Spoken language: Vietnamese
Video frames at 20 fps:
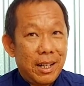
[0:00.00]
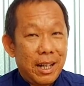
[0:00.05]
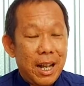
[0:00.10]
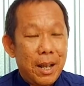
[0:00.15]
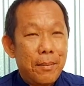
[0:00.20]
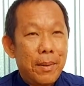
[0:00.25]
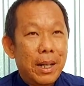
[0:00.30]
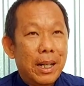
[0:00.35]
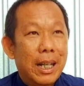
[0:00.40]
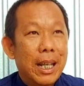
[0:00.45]

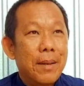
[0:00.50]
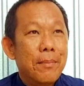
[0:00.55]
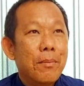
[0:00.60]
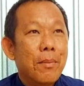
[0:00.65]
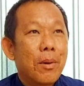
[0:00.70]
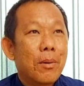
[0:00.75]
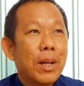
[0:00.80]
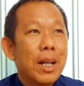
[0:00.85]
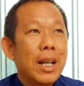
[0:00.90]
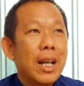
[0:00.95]
để mình kiếm
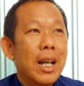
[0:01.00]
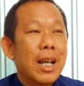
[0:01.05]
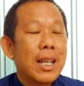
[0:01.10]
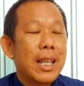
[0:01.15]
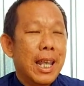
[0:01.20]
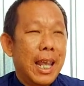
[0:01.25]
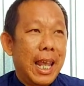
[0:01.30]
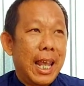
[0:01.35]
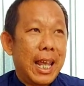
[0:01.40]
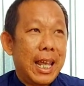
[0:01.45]
một cái nơi
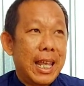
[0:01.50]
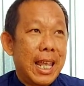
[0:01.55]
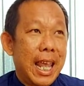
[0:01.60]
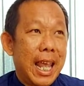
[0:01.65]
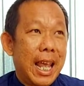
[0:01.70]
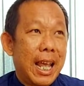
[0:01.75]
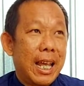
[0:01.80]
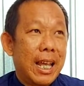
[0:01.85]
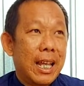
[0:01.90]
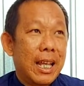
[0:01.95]
nhẹ
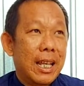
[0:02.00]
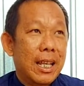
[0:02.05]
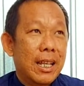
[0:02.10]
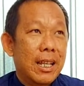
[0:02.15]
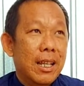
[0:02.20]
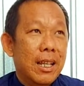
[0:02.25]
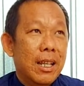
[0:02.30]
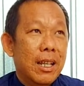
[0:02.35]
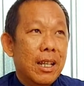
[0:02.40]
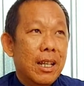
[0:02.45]
nhàng
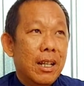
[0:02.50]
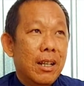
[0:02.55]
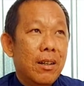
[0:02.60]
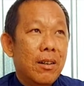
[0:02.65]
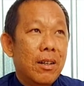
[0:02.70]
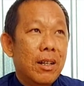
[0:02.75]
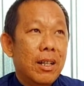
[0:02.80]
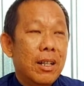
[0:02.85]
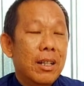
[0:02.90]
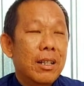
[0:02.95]

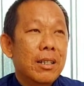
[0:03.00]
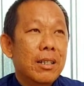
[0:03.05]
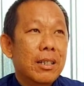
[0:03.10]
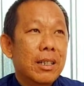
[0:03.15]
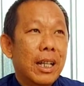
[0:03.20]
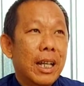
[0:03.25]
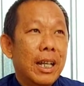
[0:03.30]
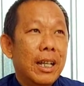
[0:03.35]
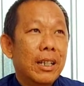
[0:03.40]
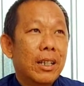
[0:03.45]
rồi lương
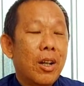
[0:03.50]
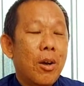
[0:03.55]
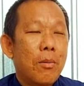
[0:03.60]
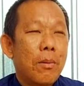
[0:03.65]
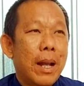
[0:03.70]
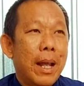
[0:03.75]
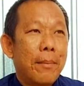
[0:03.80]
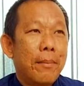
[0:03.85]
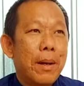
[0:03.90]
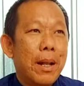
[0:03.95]
thiện tốt
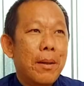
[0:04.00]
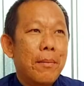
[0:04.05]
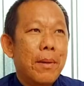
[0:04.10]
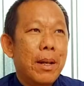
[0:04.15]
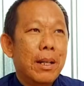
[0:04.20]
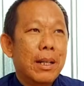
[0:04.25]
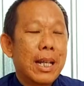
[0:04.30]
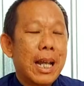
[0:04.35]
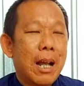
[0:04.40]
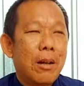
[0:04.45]
đẹp để
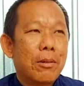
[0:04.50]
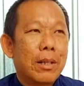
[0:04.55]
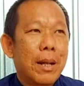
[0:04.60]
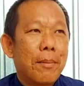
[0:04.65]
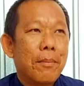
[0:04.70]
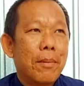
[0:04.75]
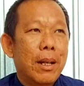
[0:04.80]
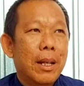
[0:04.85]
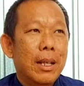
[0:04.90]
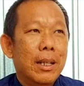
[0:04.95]
mình trao
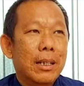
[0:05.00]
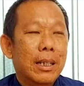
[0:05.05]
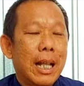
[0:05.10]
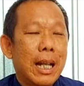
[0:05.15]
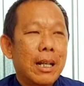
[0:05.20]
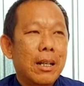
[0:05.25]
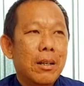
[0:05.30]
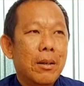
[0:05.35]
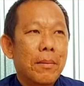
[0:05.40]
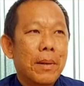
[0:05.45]
tâm luyện
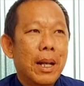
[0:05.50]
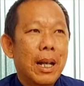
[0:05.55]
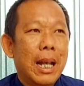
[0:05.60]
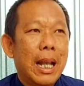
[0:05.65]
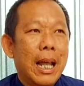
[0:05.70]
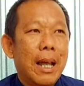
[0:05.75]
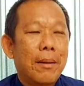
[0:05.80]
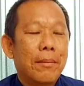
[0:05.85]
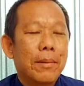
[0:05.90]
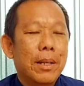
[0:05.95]
tánh rồi mình
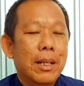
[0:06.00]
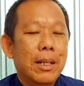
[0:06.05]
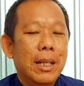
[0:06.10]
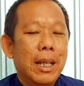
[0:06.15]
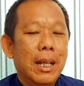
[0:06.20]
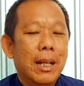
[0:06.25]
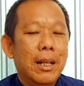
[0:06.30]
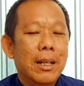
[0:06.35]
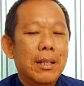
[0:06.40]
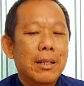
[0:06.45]
làm những
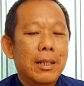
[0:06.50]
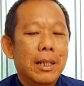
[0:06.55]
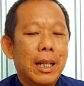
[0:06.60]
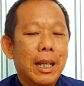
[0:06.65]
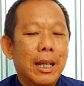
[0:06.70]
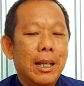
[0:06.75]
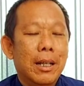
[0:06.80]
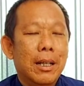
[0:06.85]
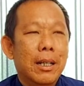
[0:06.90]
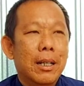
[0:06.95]
việc lương
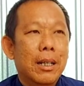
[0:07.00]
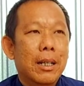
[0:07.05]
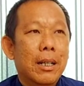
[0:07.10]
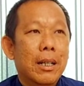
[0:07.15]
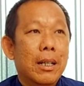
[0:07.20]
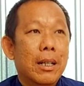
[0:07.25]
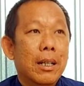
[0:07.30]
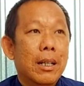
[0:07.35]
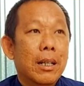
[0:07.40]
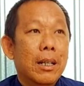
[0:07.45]
thiện
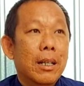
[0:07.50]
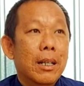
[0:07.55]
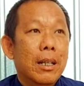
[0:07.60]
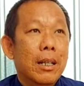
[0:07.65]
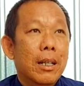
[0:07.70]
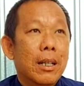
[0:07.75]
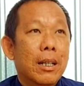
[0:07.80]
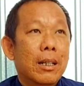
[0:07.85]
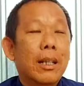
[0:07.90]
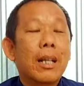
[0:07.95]

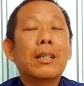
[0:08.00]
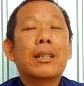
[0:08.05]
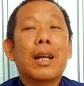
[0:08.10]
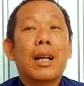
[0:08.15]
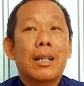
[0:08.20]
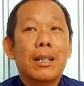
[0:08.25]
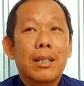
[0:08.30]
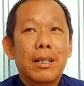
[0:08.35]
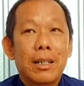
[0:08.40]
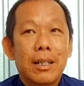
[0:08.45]
à, từ
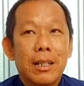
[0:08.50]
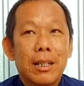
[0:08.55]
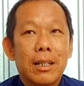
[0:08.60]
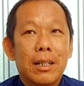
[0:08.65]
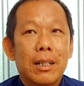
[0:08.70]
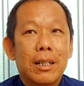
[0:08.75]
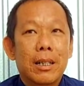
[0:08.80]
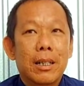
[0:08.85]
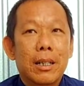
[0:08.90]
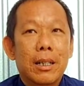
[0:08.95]
từ
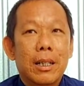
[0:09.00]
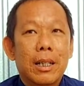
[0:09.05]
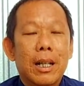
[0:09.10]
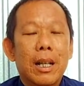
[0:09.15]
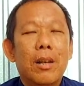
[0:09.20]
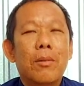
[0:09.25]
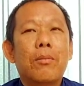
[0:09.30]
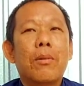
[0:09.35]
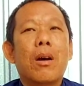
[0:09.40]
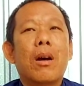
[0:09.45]

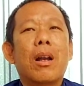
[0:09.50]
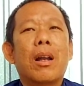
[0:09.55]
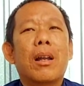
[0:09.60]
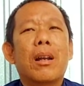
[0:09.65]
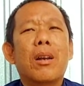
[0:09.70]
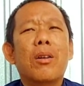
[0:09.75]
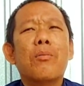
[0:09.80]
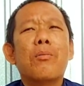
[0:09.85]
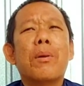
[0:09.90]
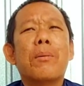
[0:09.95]
cái lúc đó là
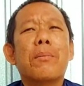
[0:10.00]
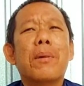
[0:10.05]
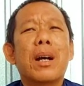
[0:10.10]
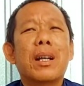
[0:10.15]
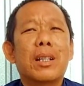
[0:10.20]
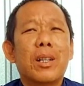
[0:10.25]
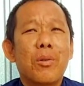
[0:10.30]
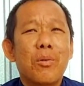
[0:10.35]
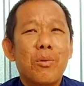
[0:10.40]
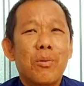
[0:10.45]
lúc mình mới
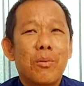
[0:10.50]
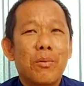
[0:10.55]
tu